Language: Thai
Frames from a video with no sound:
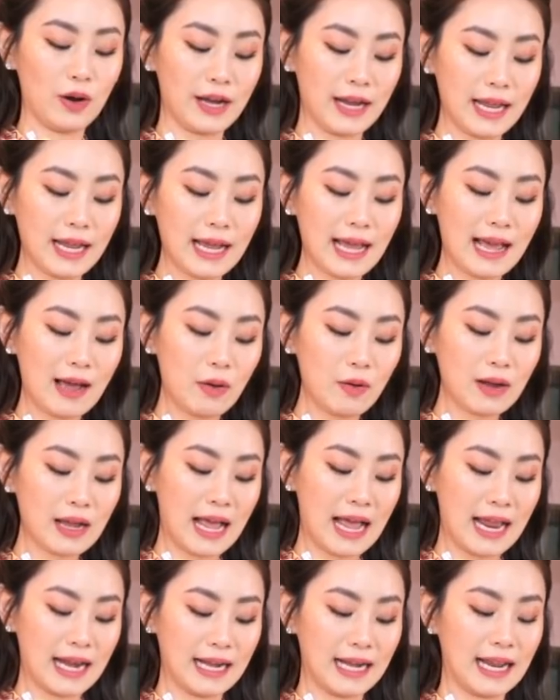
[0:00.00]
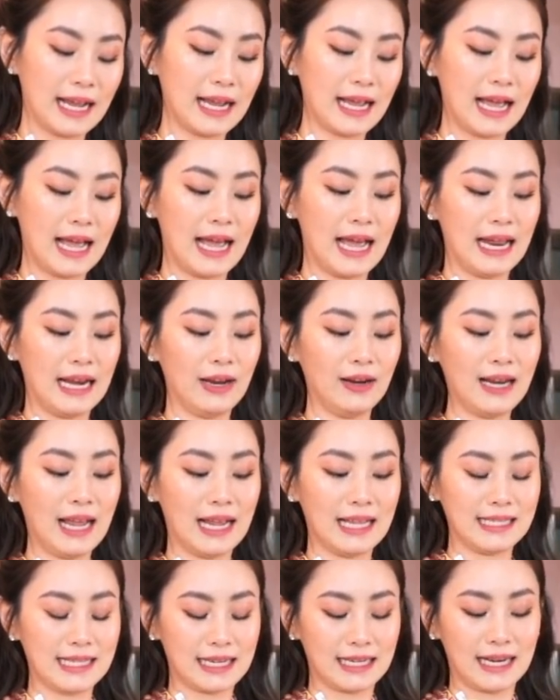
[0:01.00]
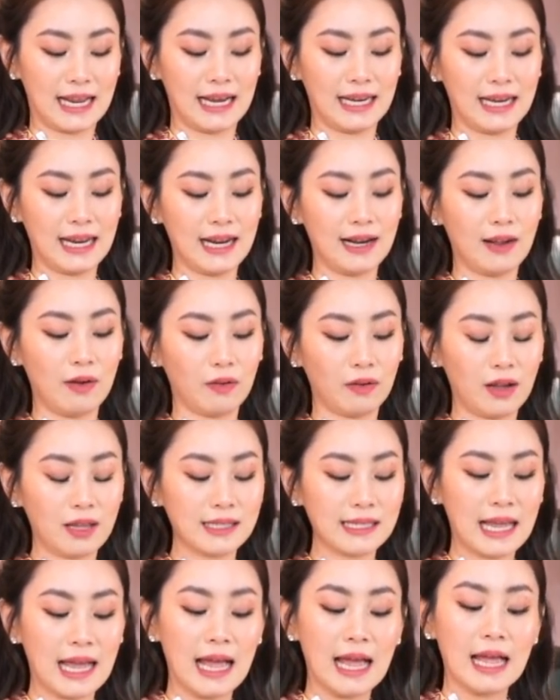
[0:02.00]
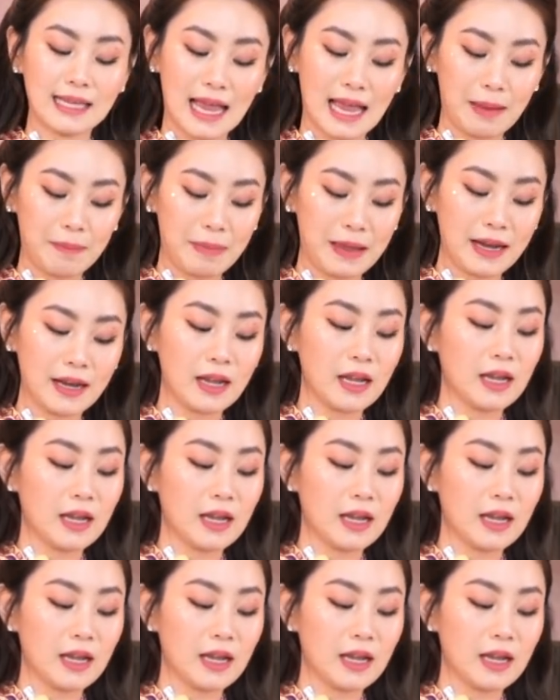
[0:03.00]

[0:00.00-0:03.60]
คนให้เข้ากันนะคะ แล้วหลังจากนั้นเนี่ยเราก็จะใส่เป็